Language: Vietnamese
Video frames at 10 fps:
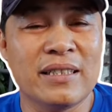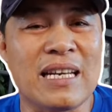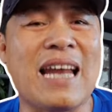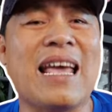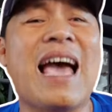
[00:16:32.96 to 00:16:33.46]

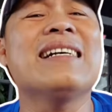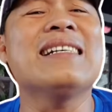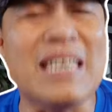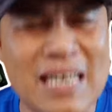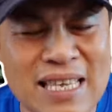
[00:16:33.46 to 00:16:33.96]
là nó
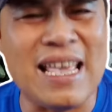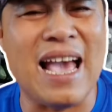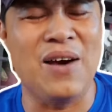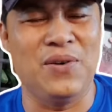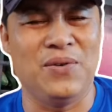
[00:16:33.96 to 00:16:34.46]
ăn chia với
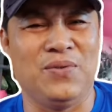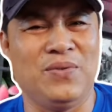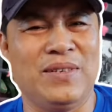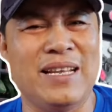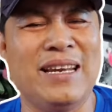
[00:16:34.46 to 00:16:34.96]
nhau
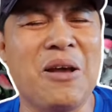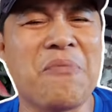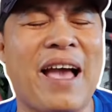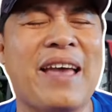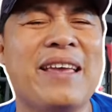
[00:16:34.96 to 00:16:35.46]
nên nó
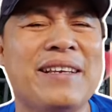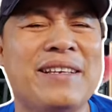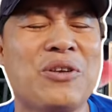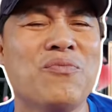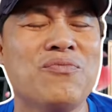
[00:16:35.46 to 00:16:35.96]
phải ừ.
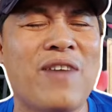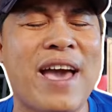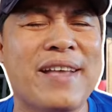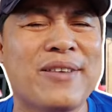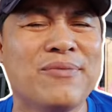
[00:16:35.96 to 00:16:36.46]
chung
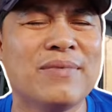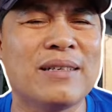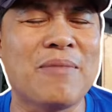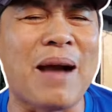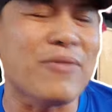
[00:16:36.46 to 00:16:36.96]
phe chung
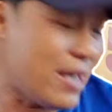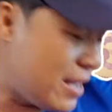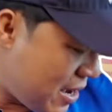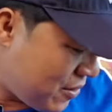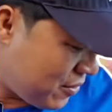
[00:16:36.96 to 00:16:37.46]
nó bảo
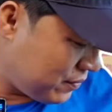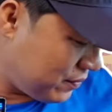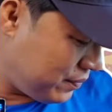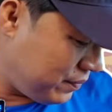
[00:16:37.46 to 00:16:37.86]
vệ nhau